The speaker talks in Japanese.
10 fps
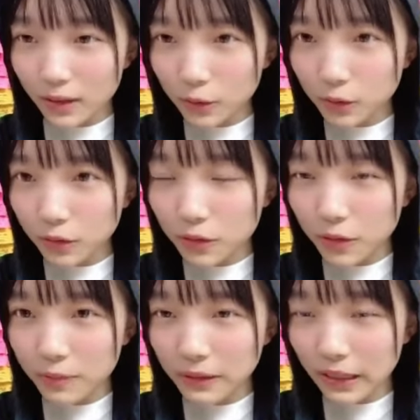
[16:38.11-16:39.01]
男の
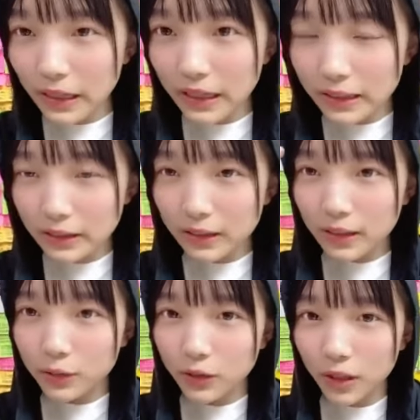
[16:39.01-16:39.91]
子みたい
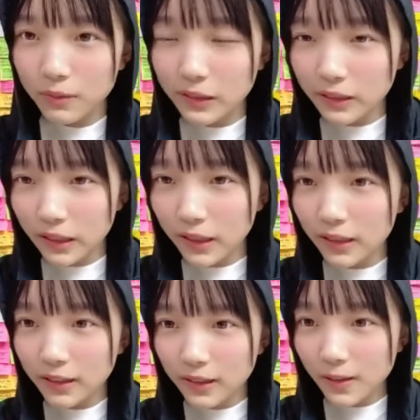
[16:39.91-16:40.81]
フードかぶってた
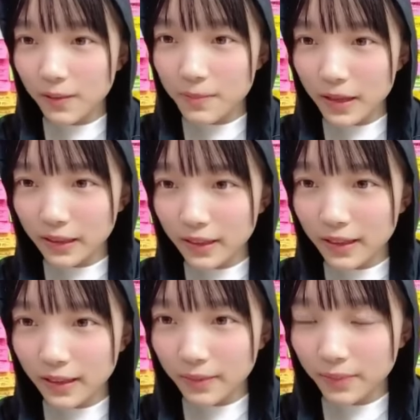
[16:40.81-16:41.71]
らまあ
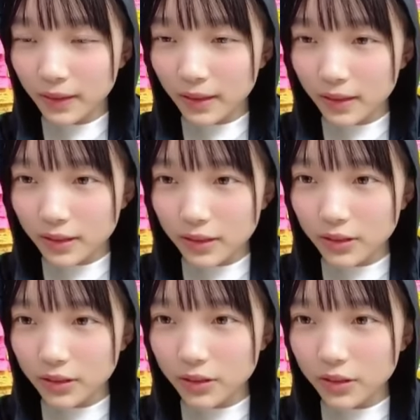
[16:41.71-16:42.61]
ね。りょ
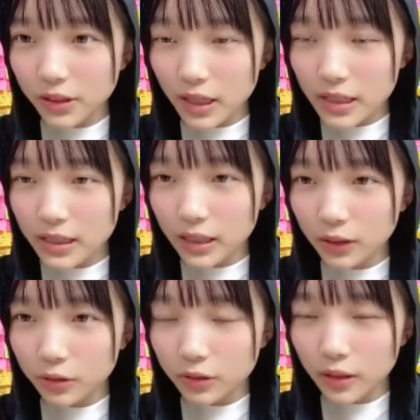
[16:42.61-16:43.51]
うつん料理配信やっ
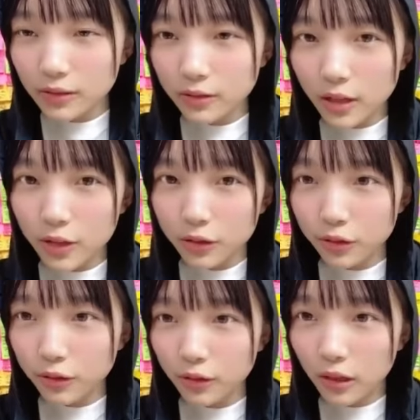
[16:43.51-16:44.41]
たことあるある
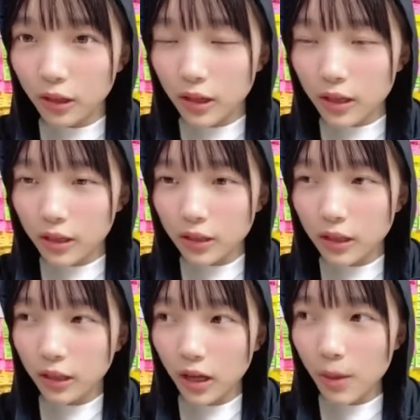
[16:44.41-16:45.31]
よ。な
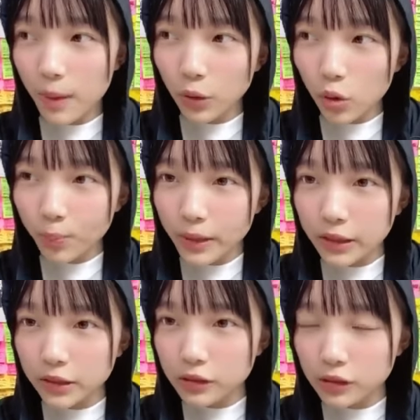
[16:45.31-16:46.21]
んか、
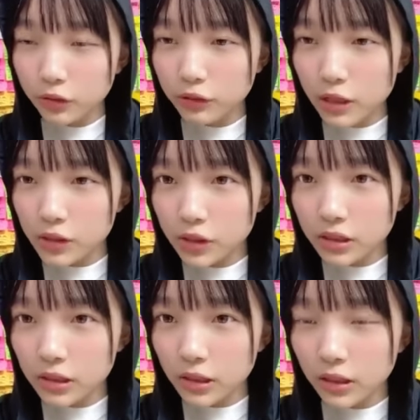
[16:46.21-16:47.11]
マンゴープリン作ったことある
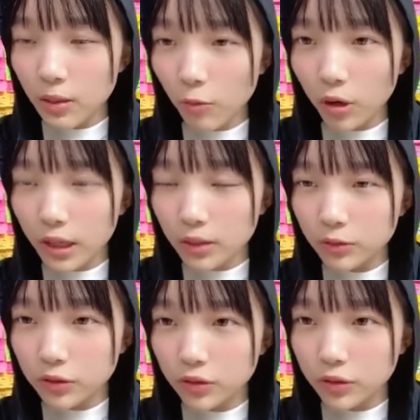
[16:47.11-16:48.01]
し、卵焼き
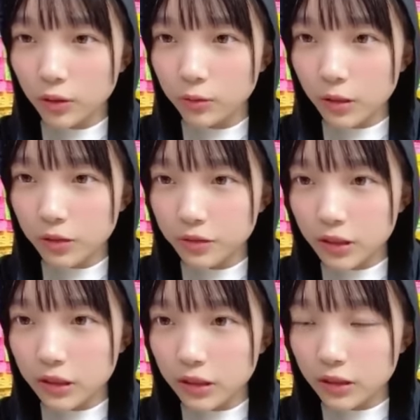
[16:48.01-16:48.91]
も作ったことある
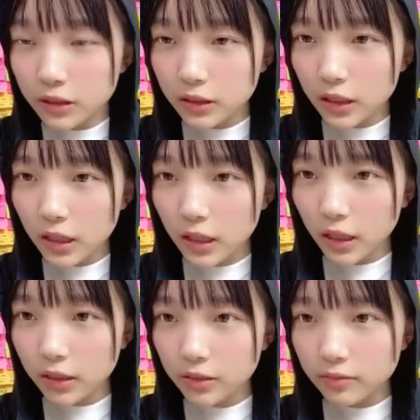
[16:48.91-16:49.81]
し、
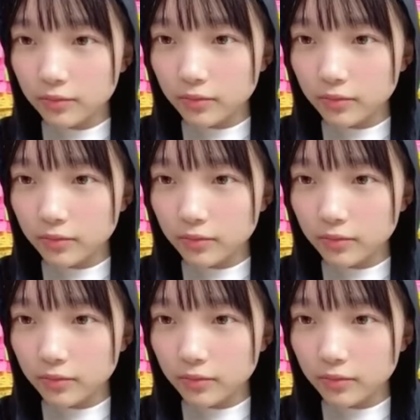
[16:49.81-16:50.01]
ある。